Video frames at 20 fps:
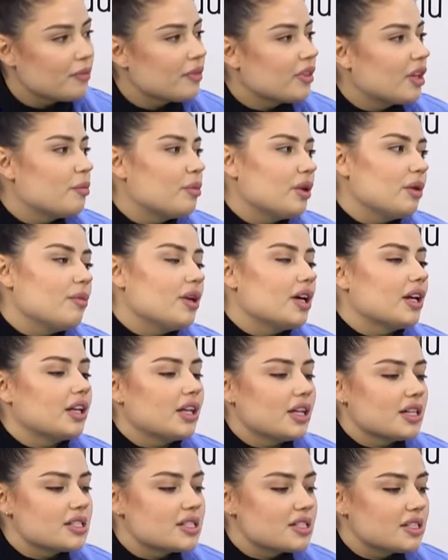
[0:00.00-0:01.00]
Например,
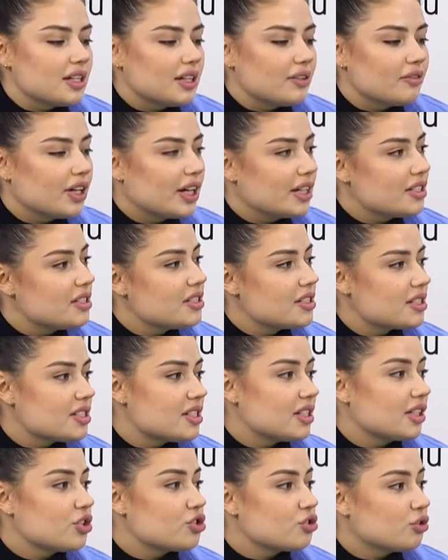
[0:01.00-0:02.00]
если вы хотите
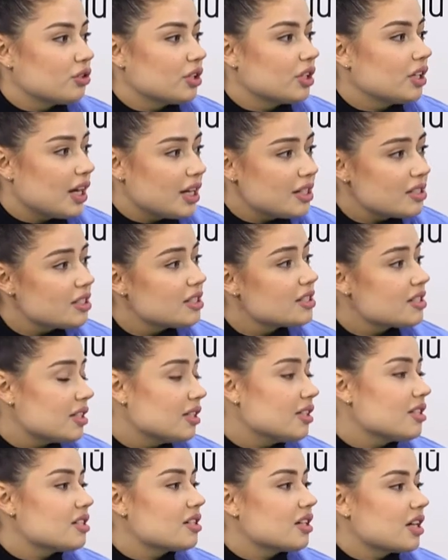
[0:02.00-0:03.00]
сделать что-то красное,
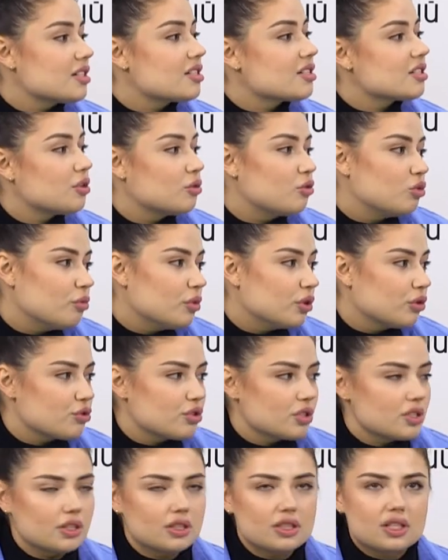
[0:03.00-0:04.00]
сделайте красные губы, не
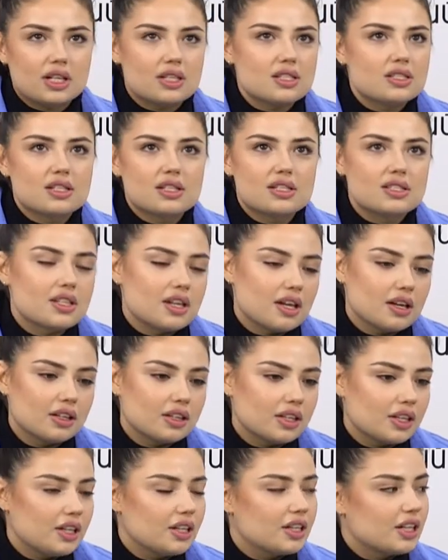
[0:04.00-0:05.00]
нужно делать красные
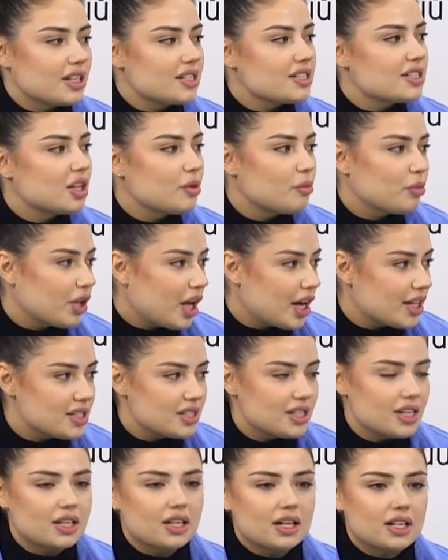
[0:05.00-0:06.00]
стрелки или красное
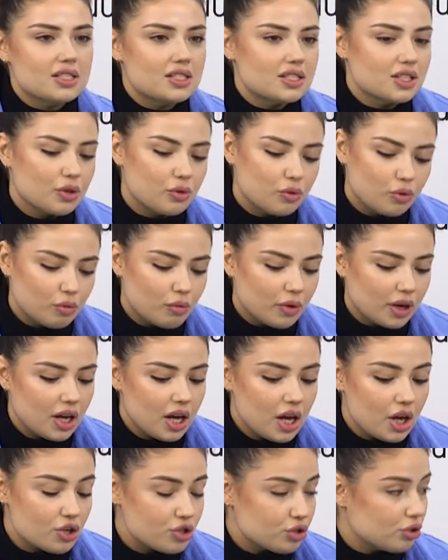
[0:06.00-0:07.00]
платье и красные губы.
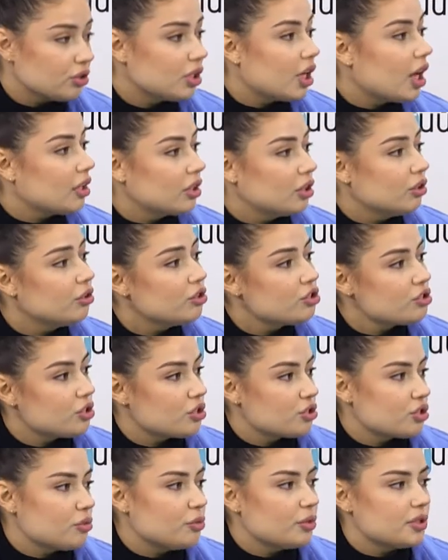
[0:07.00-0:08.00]
Что-то одно, что
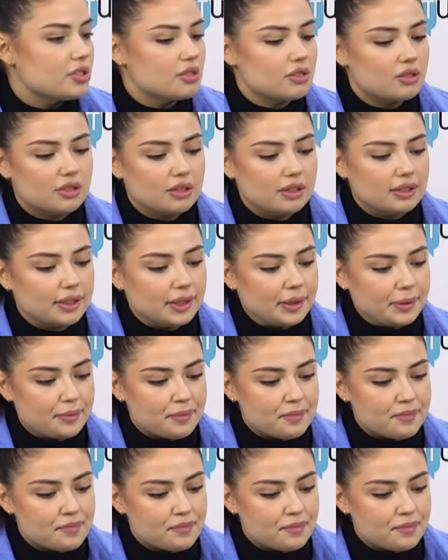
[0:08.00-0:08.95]
должно быть... Э,